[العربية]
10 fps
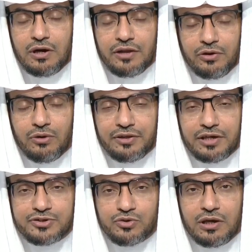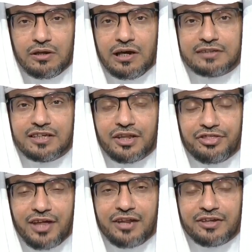واضح واضح السؤال أعطيني
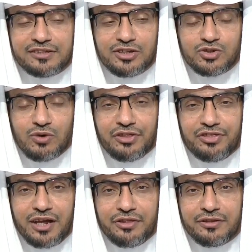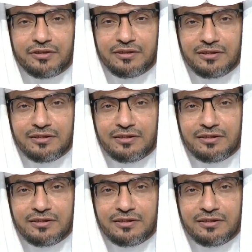الثالث أعطيني طيب اعطيني الثالث يلا